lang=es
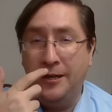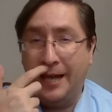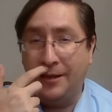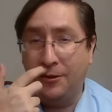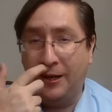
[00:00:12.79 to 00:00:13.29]

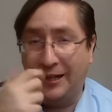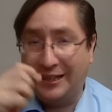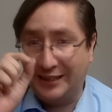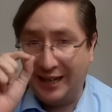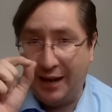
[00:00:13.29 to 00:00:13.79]
dándole
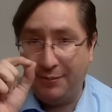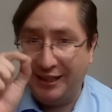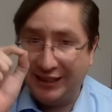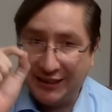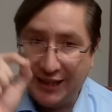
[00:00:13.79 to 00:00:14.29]
las claves,
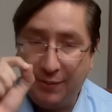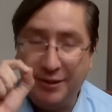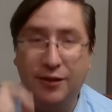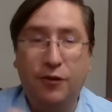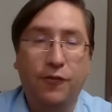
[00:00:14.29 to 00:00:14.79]
las
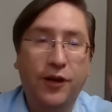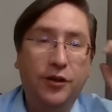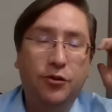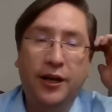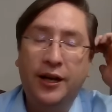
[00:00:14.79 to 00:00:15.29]
claves del
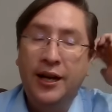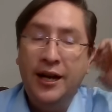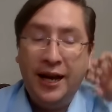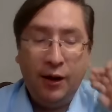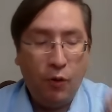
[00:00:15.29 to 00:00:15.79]
conflicto en
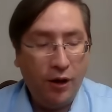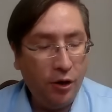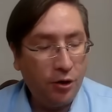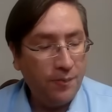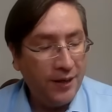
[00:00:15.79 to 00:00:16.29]

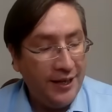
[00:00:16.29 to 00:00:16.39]
Ecuador.